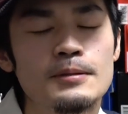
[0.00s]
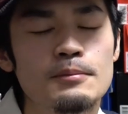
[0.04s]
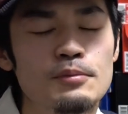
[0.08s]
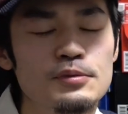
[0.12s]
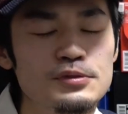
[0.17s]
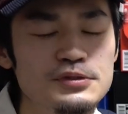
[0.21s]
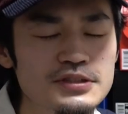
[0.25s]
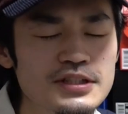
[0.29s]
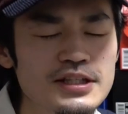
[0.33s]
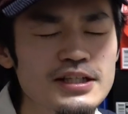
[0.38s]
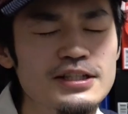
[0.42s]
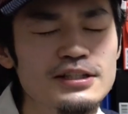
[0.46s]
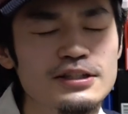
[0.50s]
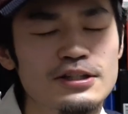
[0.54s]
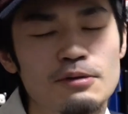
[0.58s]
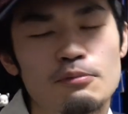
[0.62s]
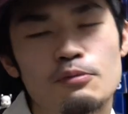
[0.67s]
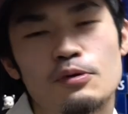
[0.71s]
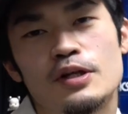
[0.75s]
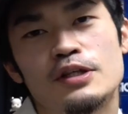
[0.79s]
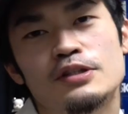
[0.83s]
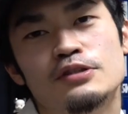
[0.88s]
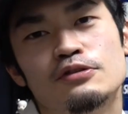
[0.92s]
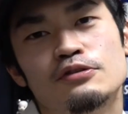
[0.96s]
もうぜひと
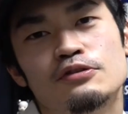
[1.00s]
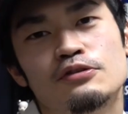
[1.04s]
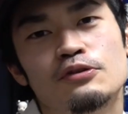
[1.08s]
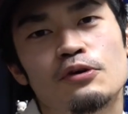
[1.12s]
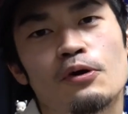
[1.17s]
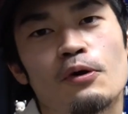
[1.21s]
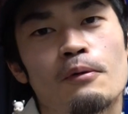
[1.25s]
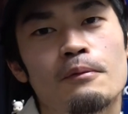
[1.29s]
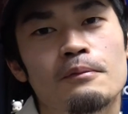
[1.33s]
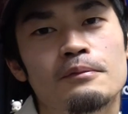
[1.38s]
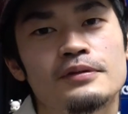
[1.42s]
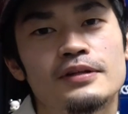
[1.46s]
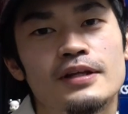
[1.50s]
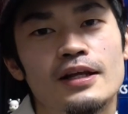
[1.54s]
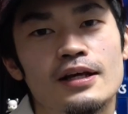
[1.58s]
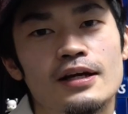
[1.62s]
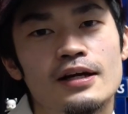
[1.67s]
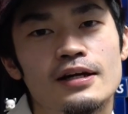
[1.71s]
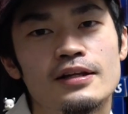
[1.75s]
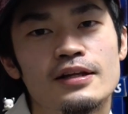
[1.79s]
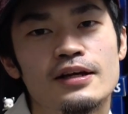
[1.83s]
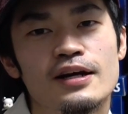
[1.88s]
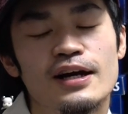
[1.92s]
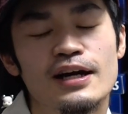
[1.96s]
もね、ちょっと定
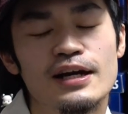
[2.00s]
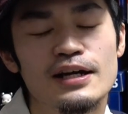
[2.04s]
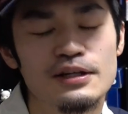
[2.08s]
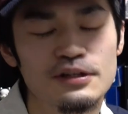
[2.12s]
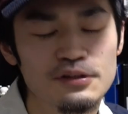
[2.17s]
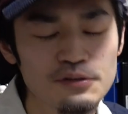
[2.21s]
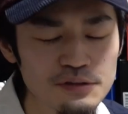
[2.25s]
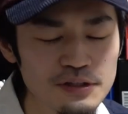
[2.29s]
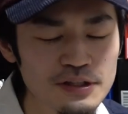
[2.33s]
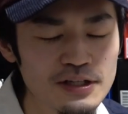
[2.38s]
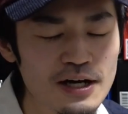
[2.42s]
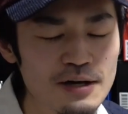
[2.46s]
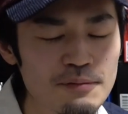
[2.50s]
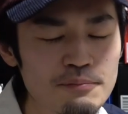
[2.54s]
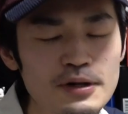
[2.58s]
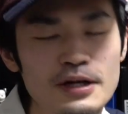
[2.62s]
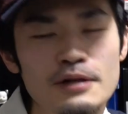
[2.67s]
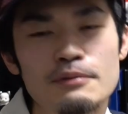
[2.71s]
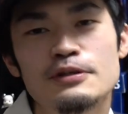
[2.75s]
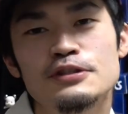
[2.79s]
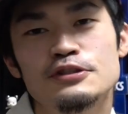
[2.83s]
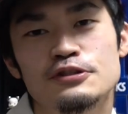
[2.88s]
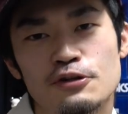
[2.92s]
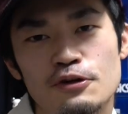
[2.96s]
価で買えるように頑張
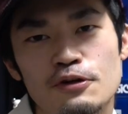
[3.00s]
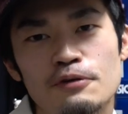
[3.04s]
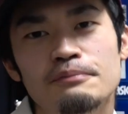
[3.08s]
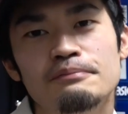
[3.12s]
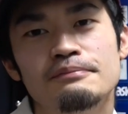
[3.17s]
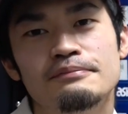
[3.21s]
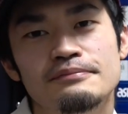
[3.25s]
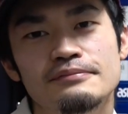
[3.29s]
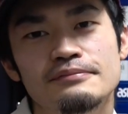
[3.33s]
りましょ